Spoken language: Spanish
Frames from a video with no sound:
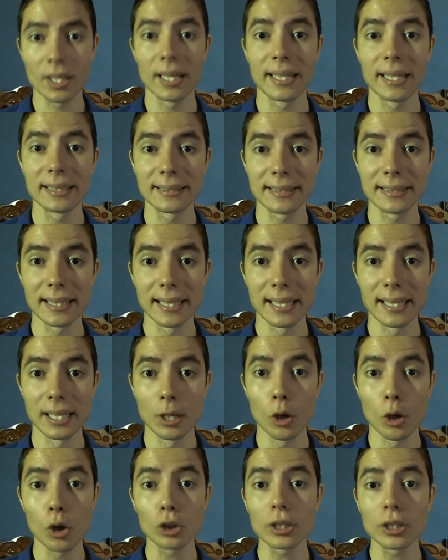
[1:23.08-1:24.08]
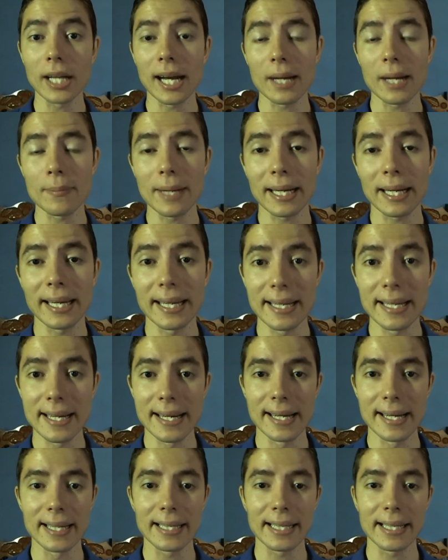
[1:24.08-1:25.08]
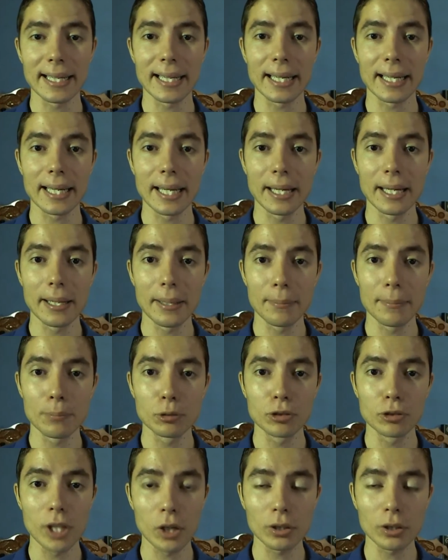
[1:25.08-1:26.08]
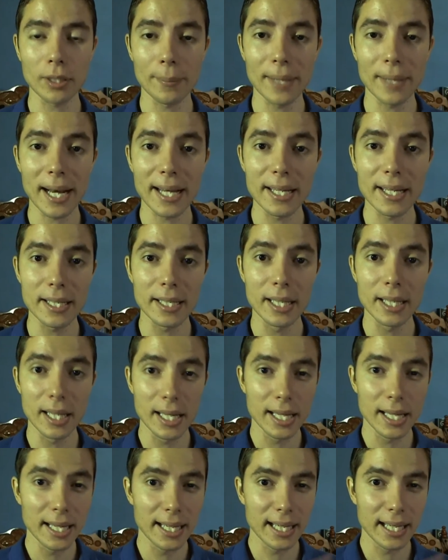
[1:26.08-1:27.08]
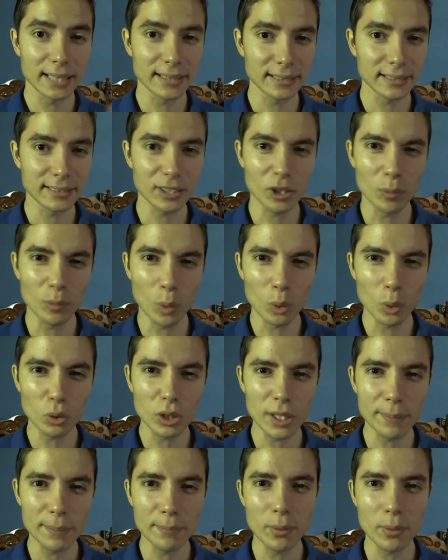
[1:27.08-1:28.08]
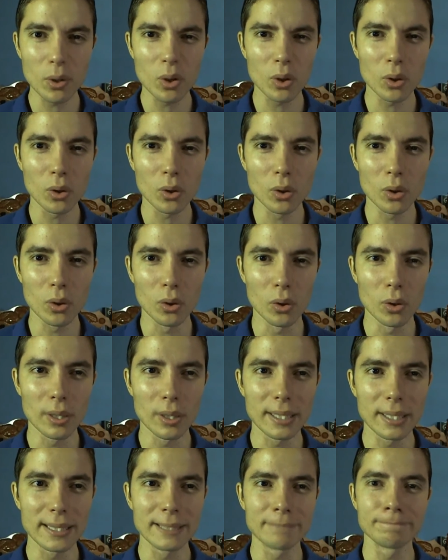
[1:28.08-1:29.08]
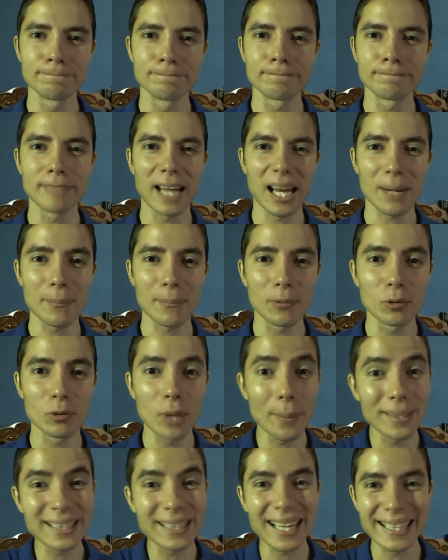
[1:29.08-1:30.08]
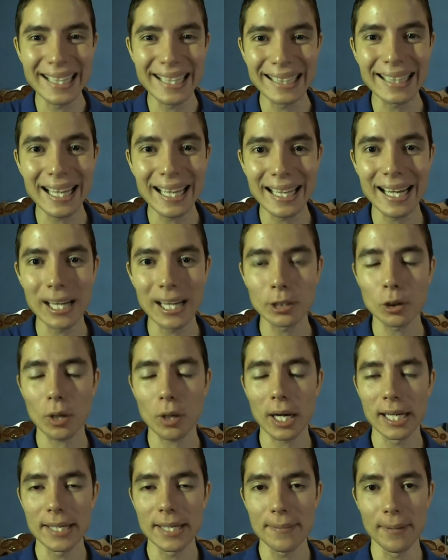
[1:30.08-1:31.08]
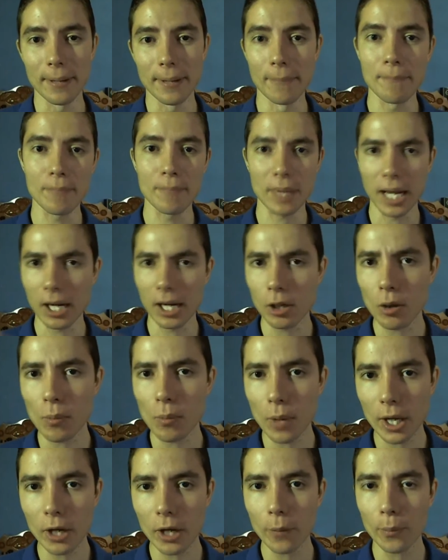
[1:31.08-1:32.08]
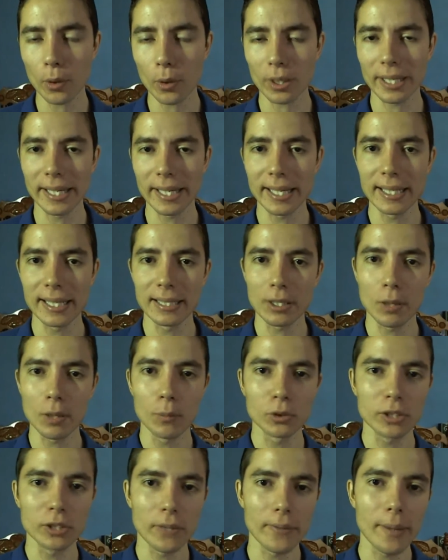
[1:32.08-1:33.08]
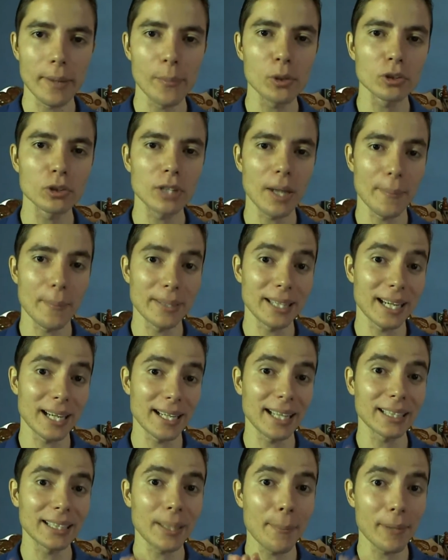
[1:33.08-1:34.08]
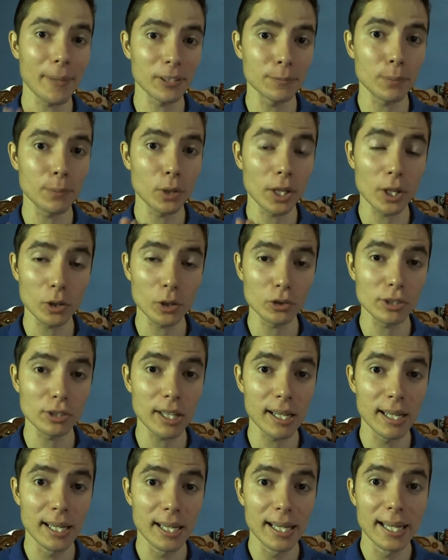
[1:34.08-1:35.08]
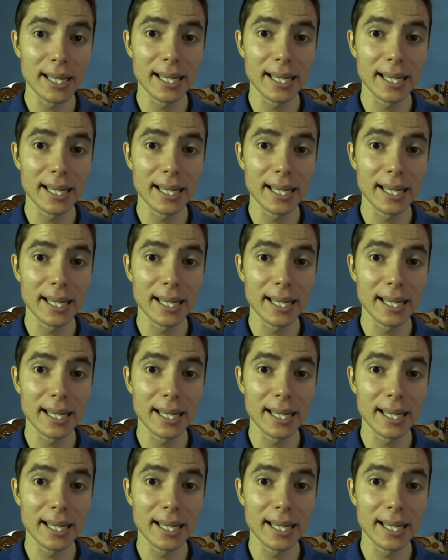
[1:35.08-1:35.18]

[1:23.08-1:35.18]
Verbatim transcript: este, otra arma que, que pusieron también ahí es así como un tipo, una metralleta de alto calibre. Algo bueno porque, como sabíamos, la metralleta más poderosa